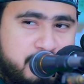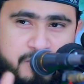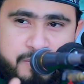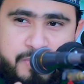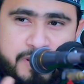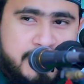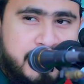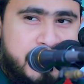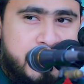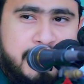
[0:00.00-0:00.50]

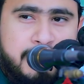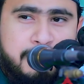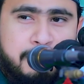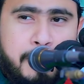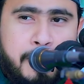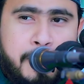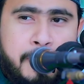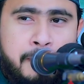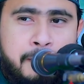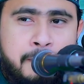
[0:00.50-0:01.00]
অসুবিধা
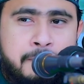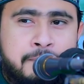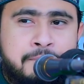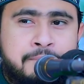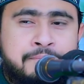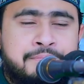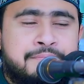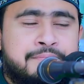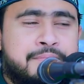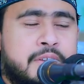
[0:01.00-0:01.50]

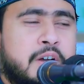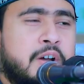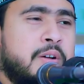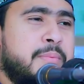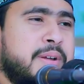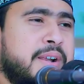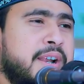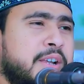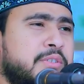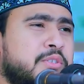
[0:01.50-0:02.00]

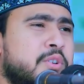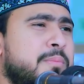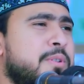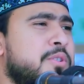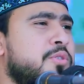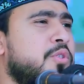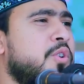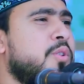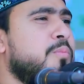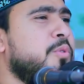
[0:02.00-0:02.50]
হবে না
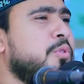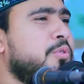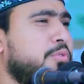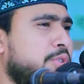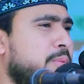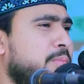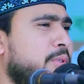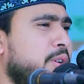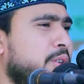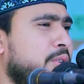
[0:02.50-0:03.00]
তবে
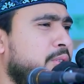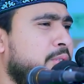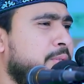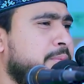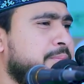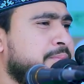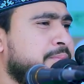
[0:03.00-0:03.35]
সর্বোত্তম হলো